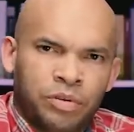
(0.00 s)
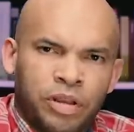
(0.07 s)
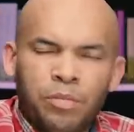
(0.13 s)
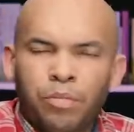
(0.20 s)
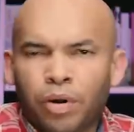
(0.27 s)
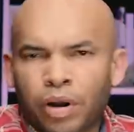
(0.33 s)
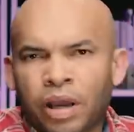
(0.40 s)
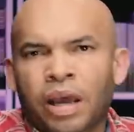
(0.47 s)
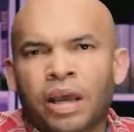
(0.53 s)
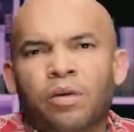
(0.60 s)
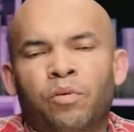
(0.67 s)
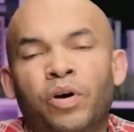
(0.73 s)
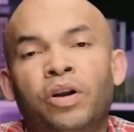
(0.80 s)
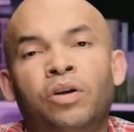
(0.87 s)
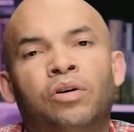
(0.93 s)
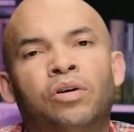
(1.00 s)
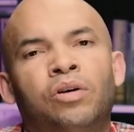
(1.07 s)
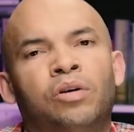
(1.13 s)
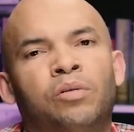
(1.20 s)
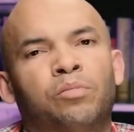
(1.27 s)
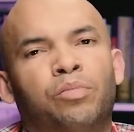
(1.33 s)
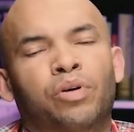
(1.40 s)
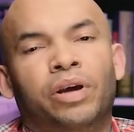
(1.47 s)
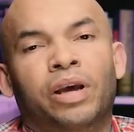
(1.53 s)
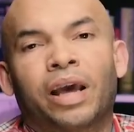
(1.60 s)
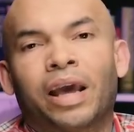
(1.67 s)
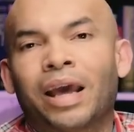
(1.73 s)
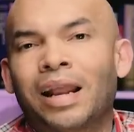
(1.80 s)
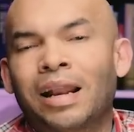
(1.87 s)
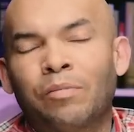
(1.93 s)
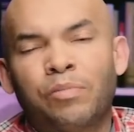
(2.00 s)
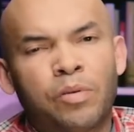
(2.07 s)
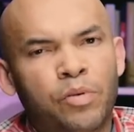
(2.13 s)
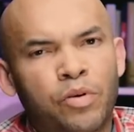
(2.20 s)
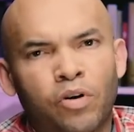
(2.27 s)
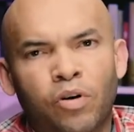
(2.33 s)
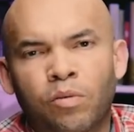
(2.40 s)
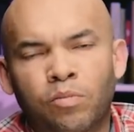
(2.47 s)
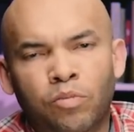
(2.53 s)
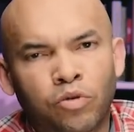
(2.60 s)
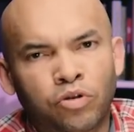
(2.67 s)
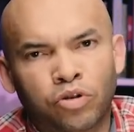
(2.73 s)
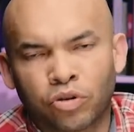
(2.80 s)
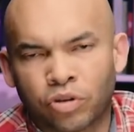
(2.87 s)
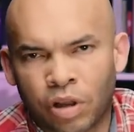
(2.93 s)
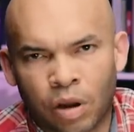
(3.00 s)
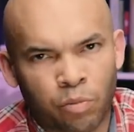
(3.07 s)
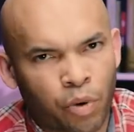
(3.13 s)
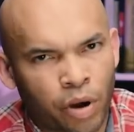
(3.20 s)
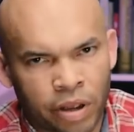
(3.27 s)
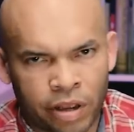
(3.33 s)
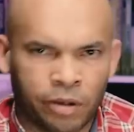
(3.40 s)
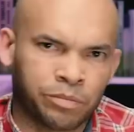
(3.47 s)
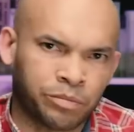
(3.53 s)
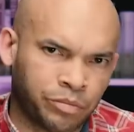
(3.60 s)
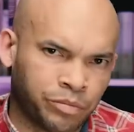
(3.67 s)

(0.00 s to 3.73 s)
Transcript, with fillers: ¿Y por qué? Bueno, porque él vivió mucho tiempo aquí.